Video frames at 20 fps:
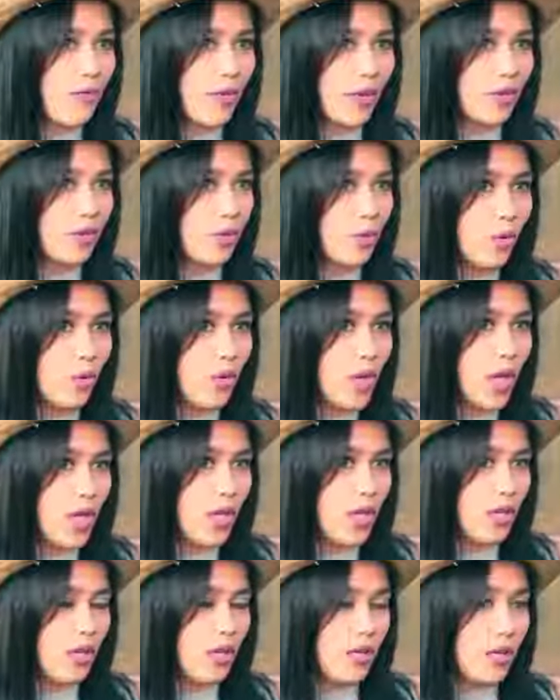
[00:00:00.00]
aventura
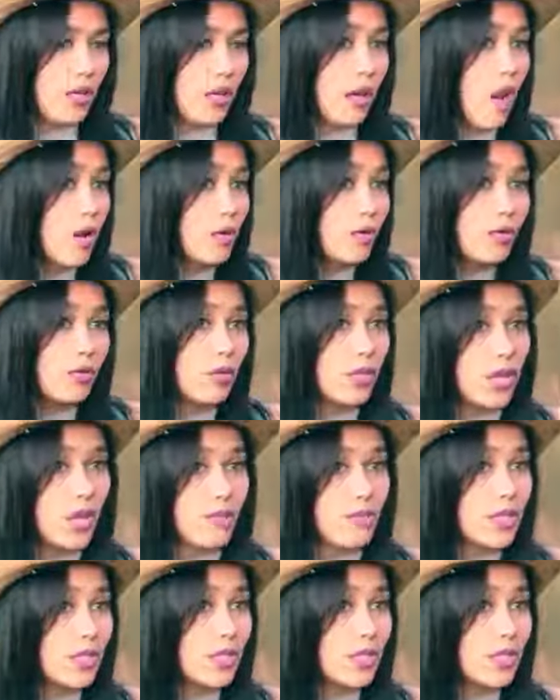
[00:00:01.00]
e que logo tu iria me